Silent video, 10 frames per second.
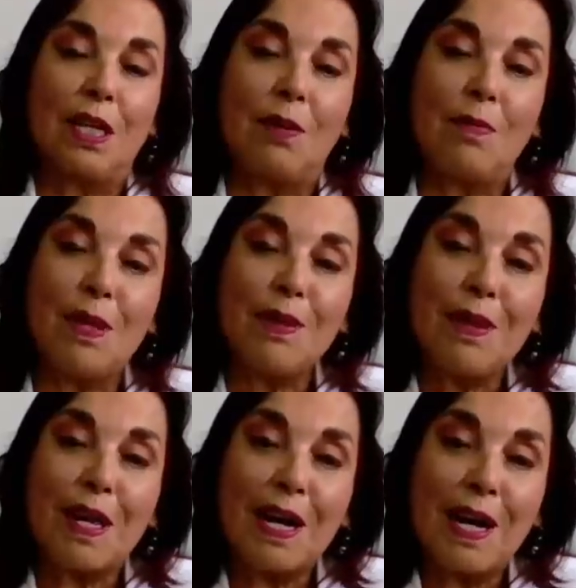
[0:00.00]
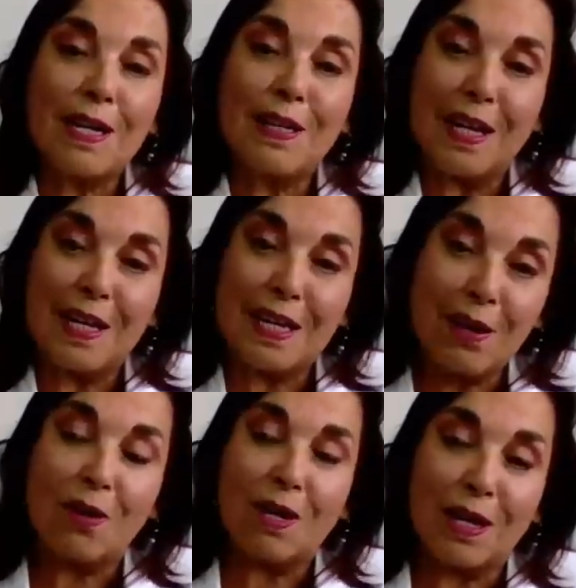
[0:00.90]
En vez de dejar
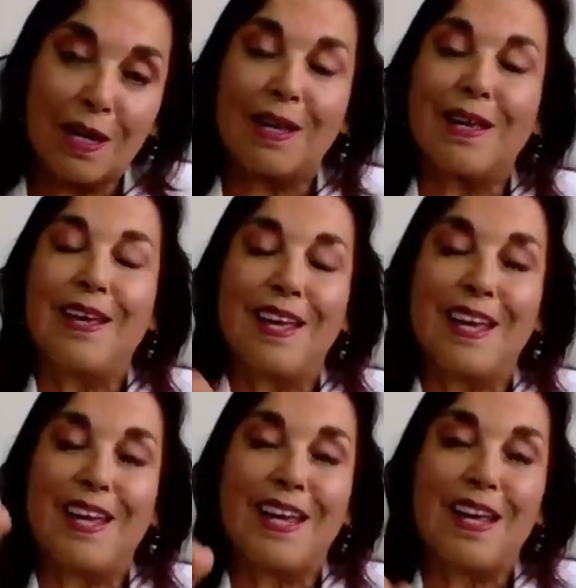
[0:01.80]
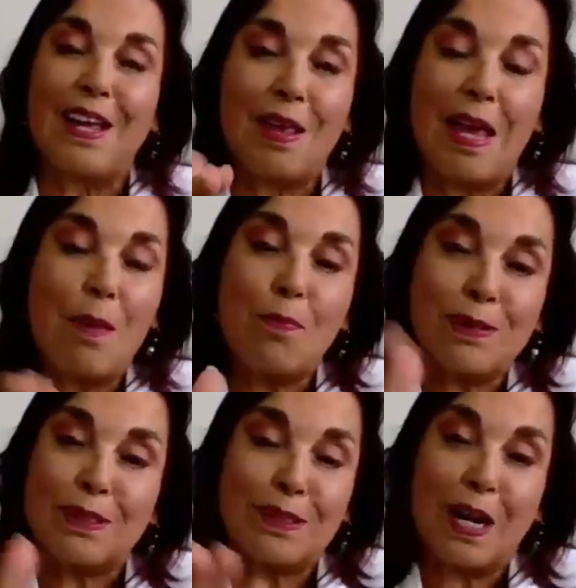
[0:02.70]
tranquilo que, le, que ya
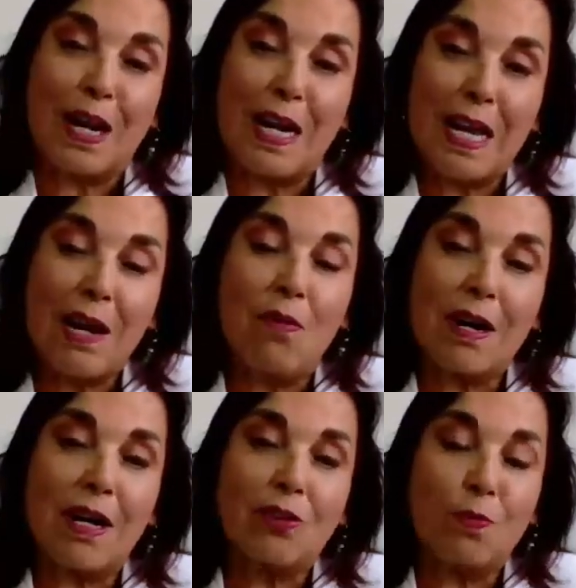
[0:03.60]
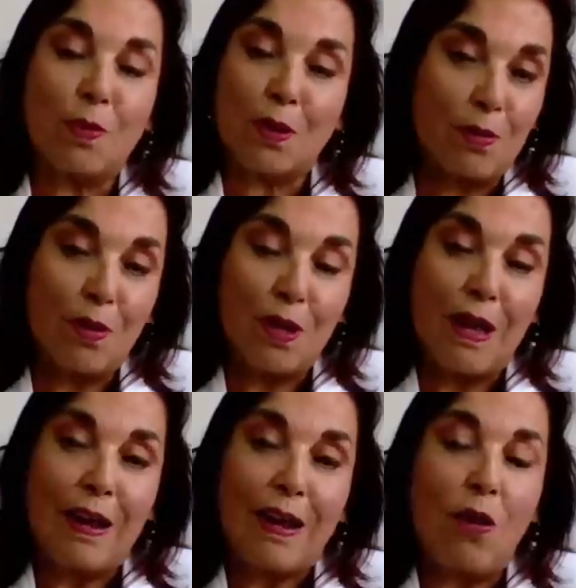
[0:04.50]
pues reniega un rato, pero
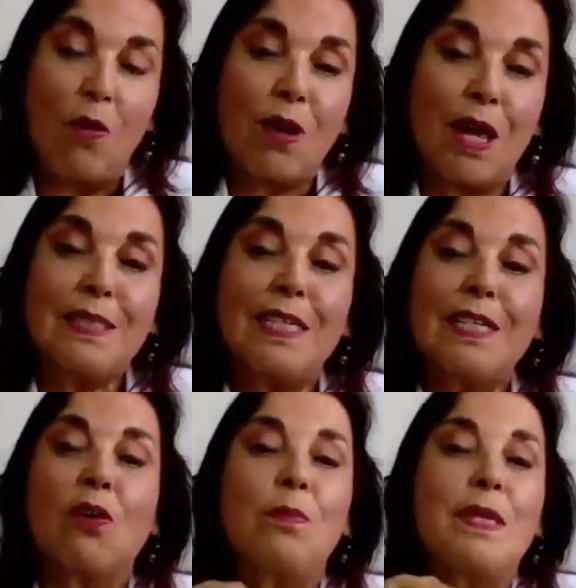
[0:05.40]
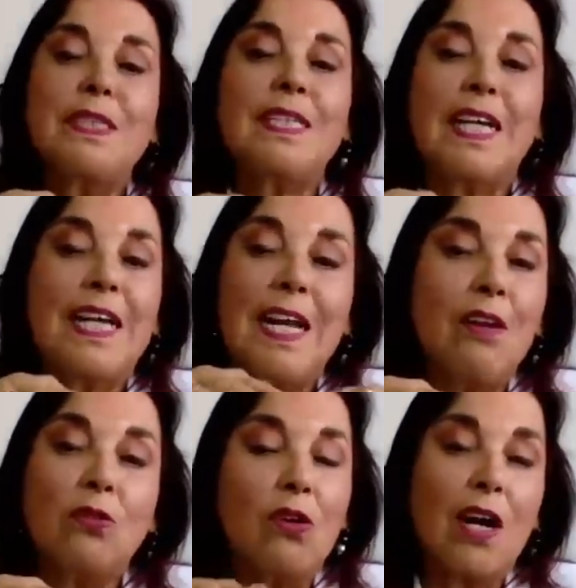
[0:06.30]
lo que hace comienza a seguir
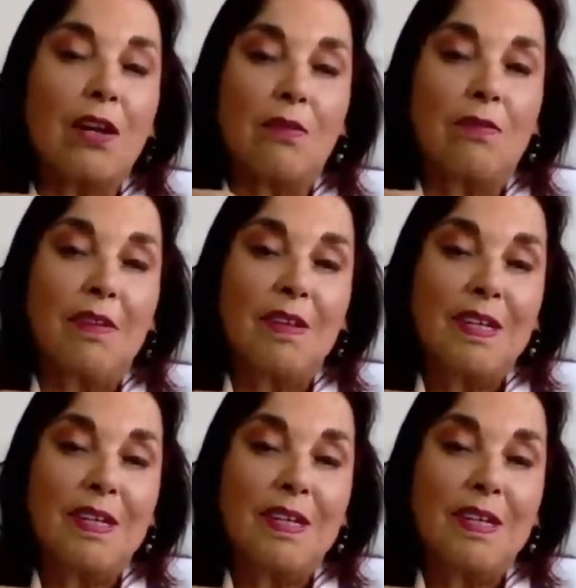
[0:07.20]
al otro carro,